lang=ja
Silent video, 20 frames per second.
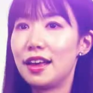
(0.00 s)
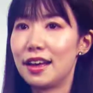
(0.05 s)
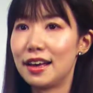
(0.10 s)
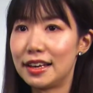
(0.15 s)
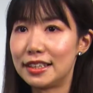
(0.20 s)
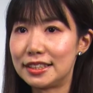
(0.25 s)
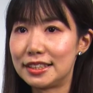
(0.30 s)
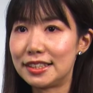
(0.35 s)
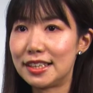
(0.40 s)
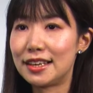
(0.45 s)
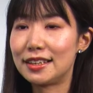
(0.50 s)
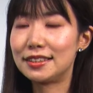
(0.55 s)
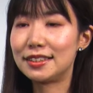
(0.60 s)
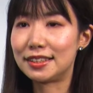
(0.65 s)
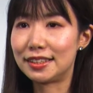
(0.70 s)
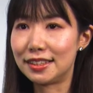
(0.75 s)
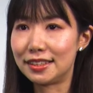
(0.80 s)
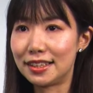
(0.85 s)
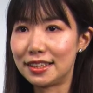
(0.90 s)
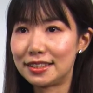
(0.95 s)
ます8
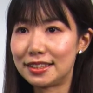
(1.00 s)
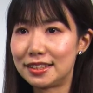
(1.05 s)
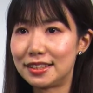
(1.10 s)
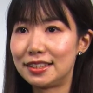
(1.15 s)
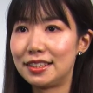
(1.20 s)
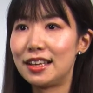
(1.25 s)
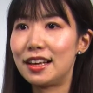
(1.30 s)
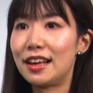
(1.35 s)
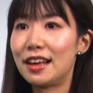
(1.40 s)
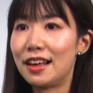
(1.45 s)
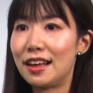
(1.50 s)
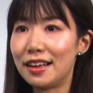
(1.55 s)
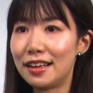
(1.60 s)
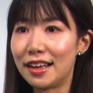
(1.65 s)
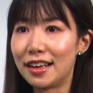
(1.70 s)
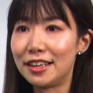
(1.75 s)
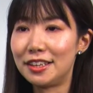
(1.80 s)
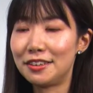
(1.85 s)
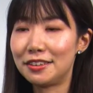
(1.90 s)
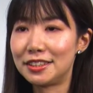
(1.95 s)
月1日歯
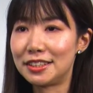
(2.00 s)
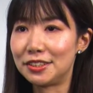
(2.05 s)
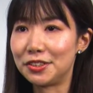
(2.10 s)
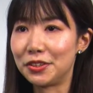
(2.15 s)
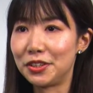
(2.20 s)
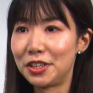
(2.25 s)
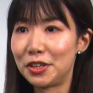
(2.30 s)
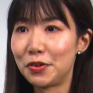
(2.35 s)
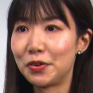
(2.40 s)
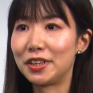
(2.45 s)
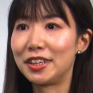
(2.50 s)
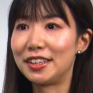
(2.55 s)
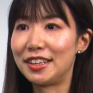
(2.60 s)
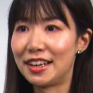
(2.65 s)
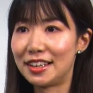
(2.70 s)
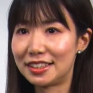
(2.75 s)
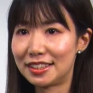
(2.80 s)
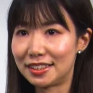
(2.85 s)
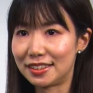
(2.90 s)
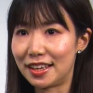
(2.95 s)
が命の日を記
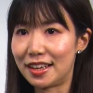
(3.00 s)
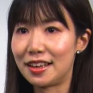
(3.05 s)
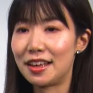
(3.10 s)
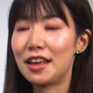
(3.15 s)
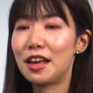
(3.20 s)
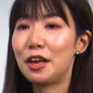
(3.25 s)
念して